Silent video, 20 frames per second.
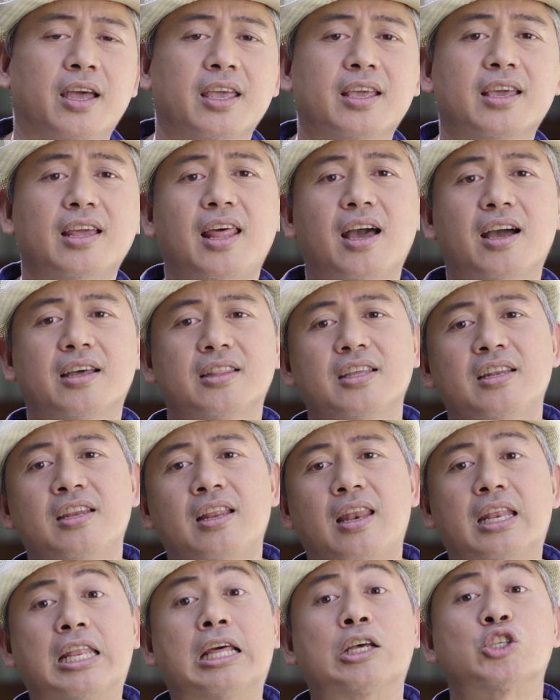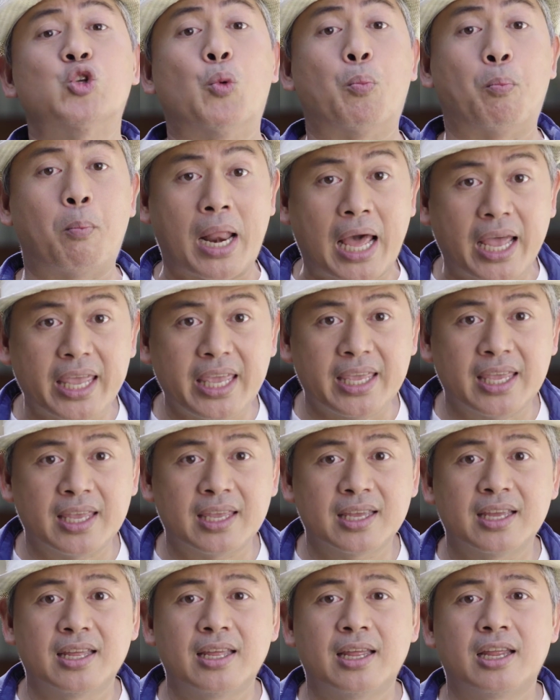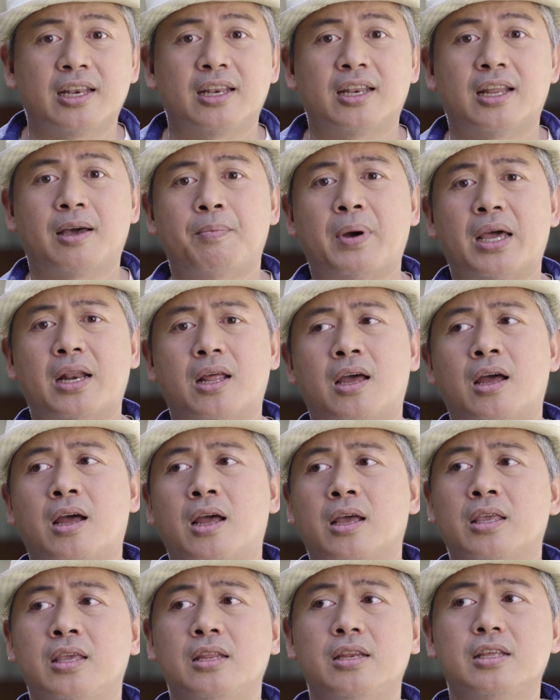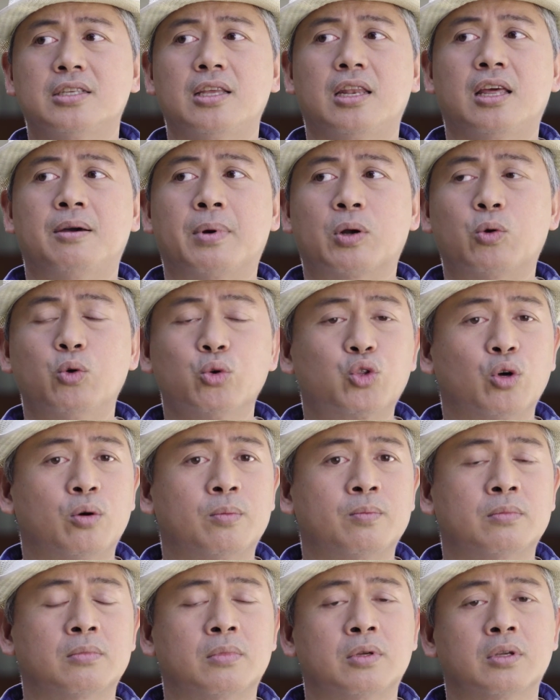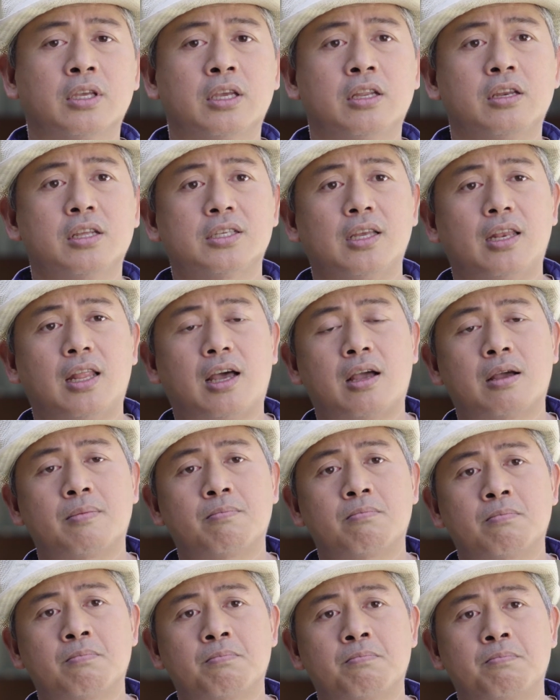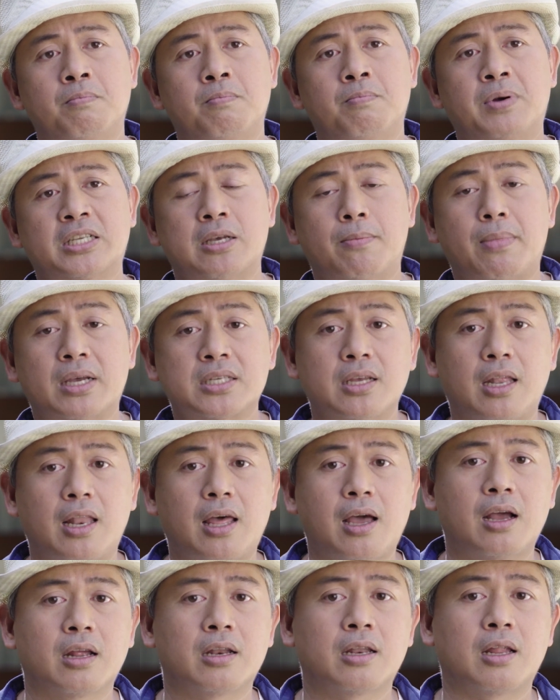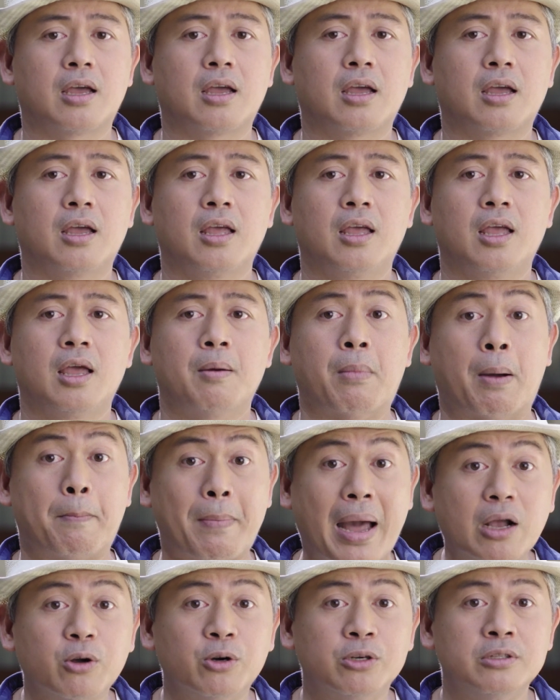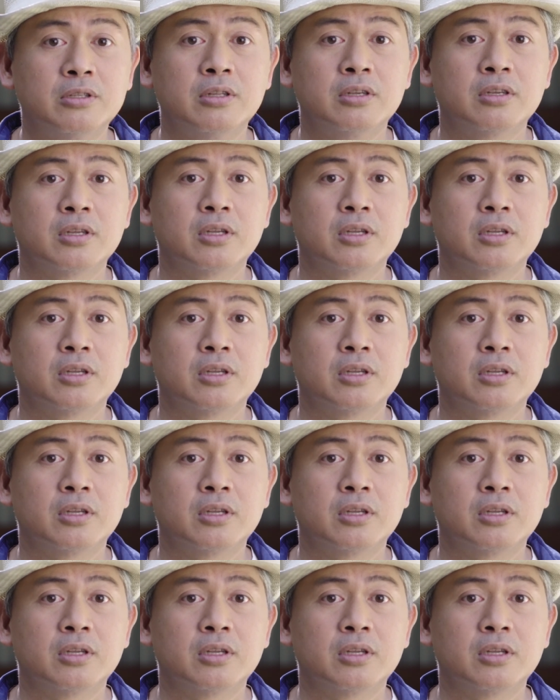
ay kailangan din nila ng supply na para hindi sila magutom, hindi sila basa-basa lang na mapagod.